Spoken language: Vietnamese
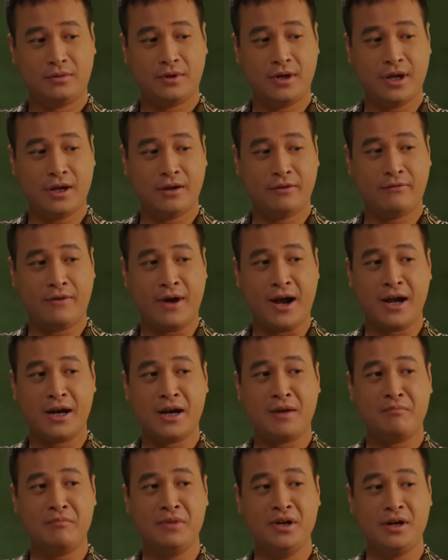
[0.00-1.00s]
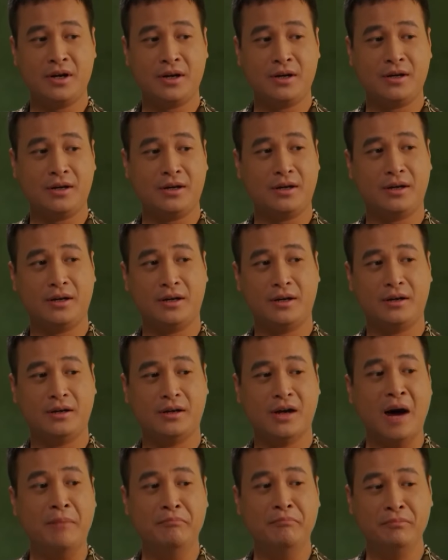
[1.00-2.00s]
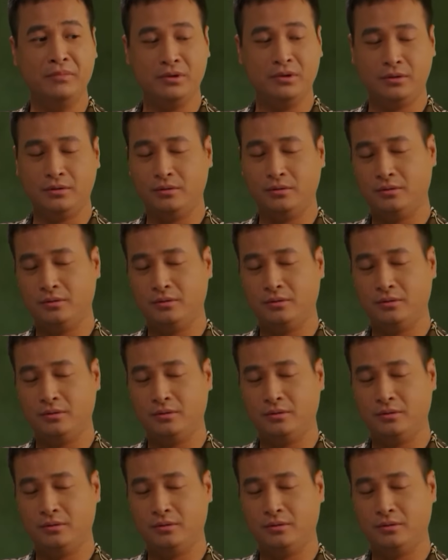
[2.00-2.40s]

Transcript: để vài năm nữa để, để, để, hâm